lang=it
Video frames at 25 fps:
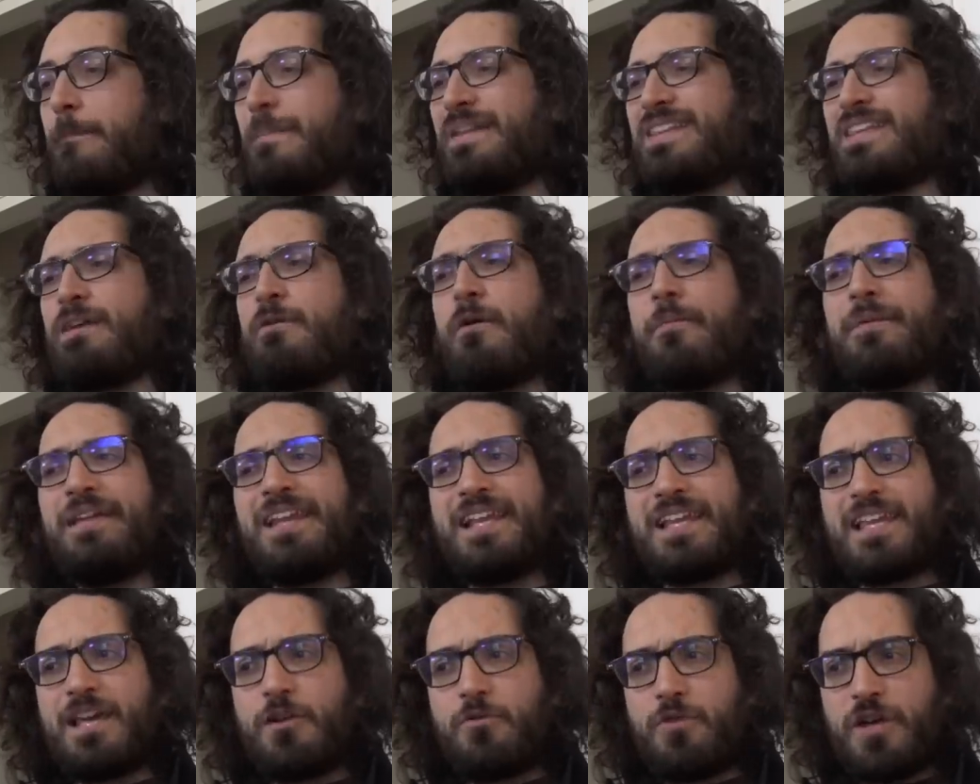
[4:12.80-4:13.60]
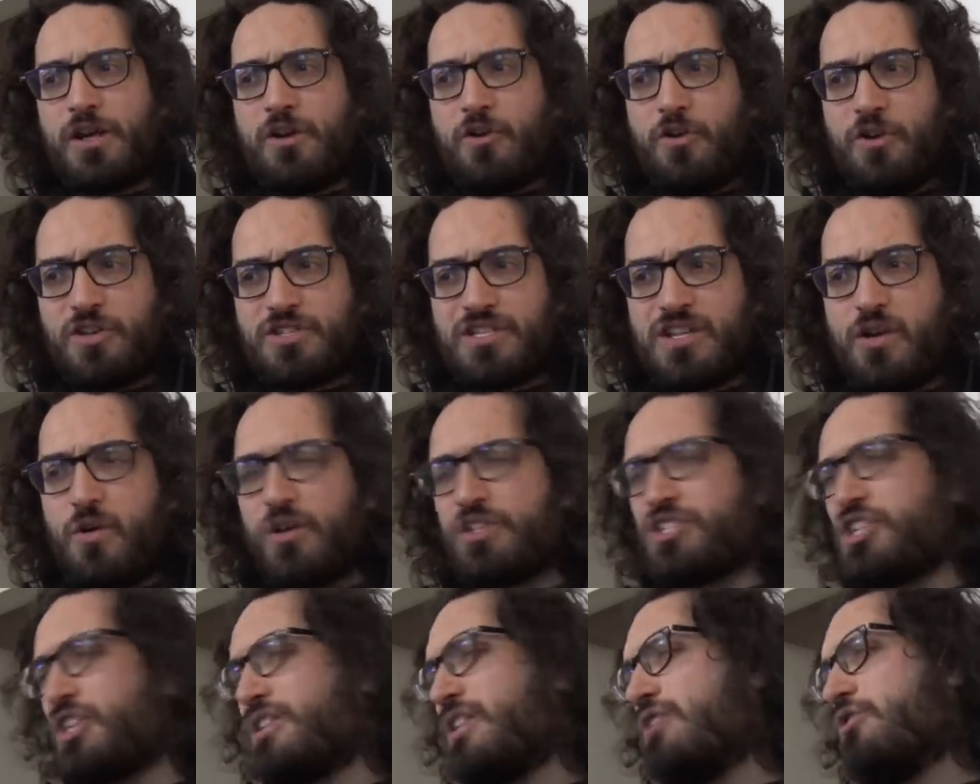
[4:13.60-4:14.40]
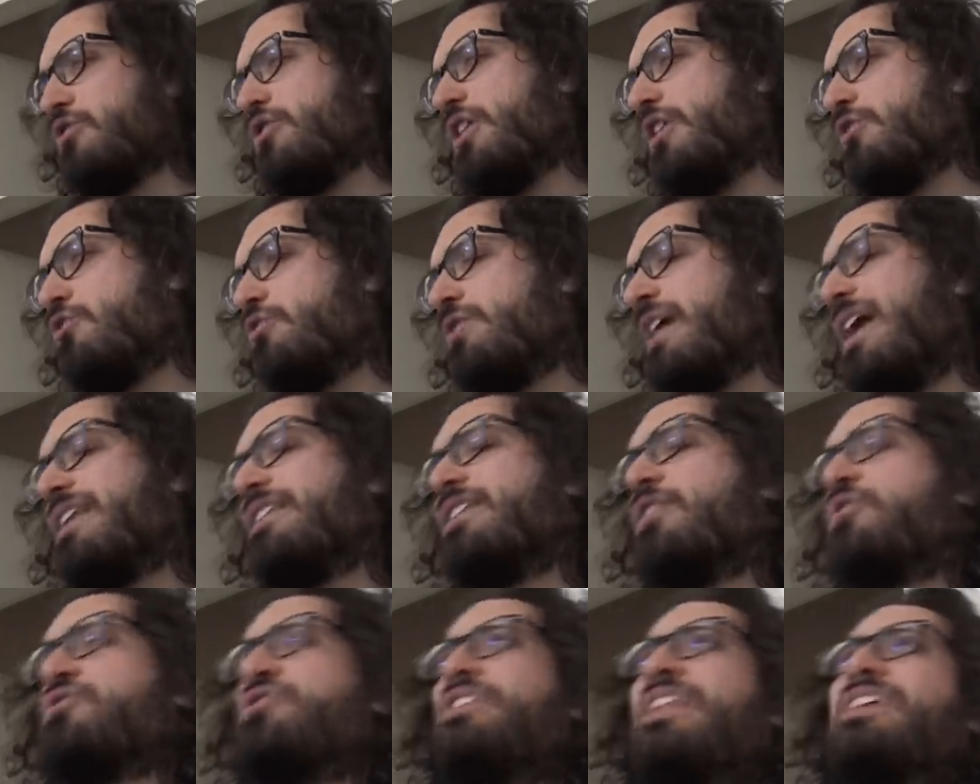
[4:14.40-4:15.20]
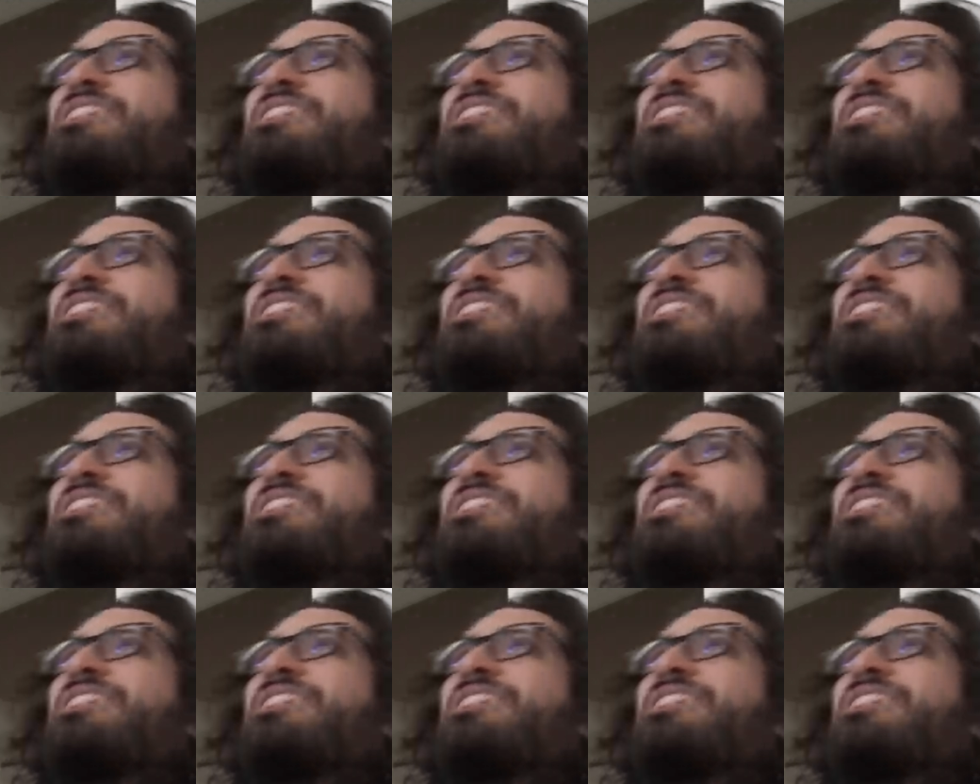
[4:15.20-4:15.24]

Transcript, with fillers: Mettiamo bene in chiaro una cosa, ho accettato di aiutarti così